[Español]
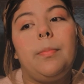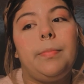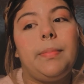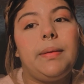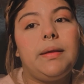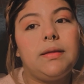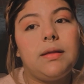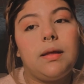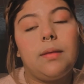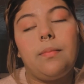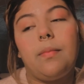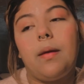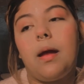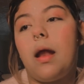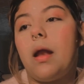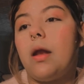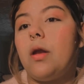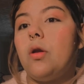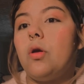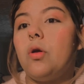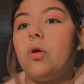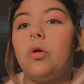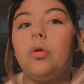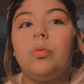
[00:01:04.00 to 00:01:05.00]
mis
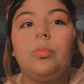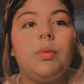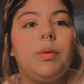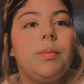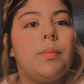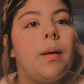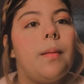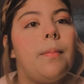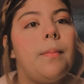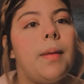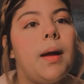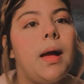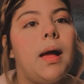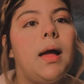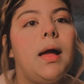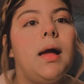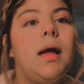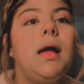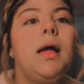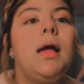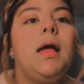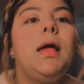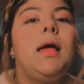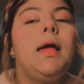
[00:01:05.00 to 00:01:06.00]
hermanos, mi
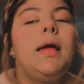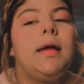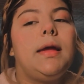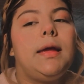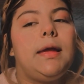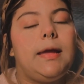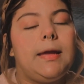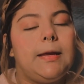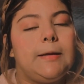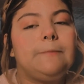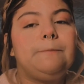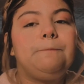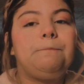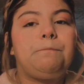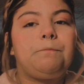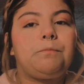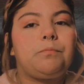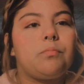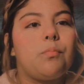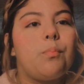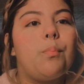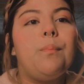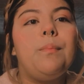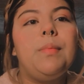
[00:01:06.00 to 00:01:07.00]
mamá, eh,
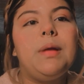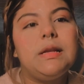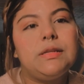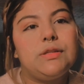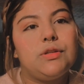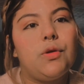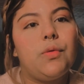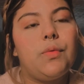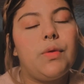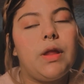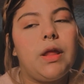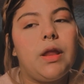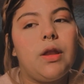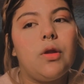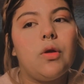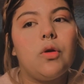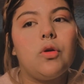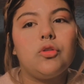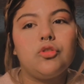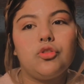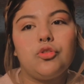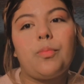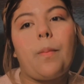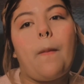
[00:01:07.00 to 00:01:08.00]
mis
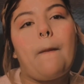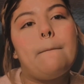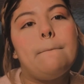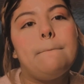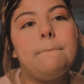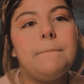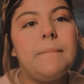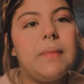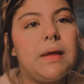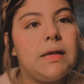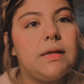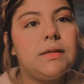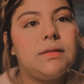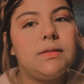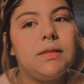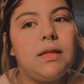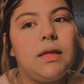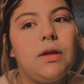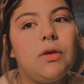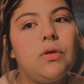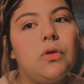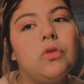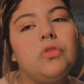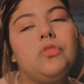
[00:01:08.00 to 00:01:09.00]
sobrinos, mis
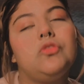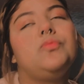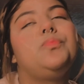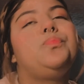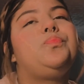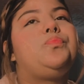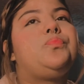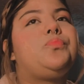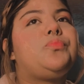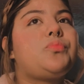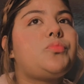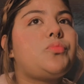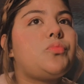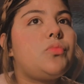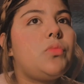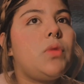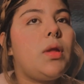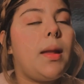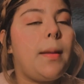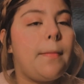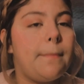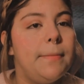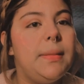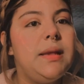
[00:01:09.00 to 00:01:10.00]
tíos,
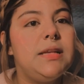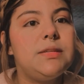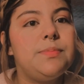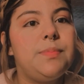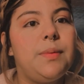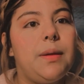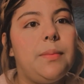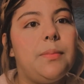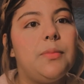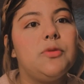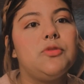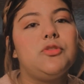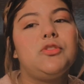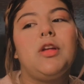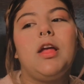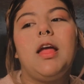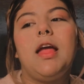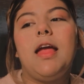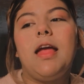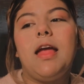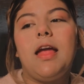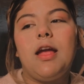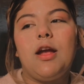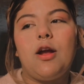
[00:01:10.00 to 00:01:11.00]
mis primos,
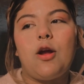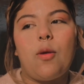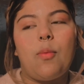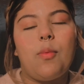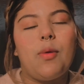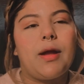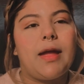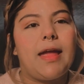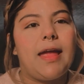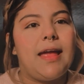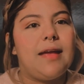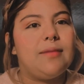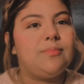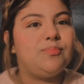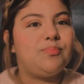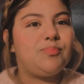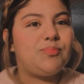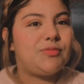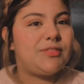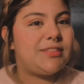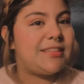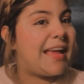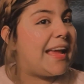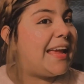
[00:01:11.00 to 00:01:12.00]
como que
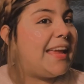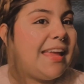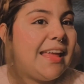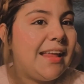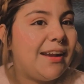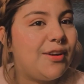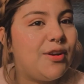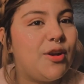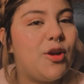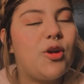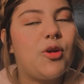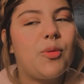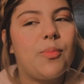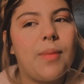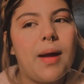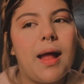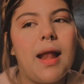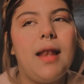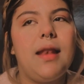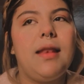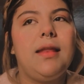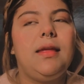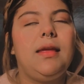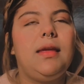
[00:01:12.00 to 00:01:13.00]
seguir
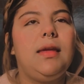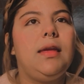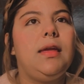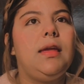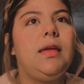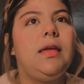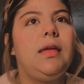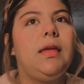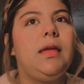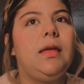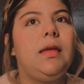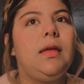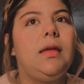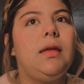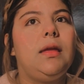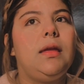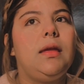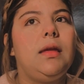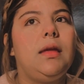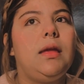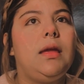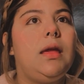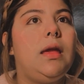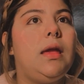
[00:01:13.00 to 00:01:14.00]
normal
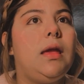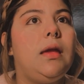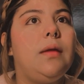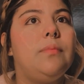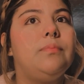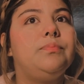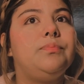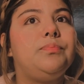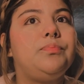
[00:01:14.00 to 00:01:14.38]
y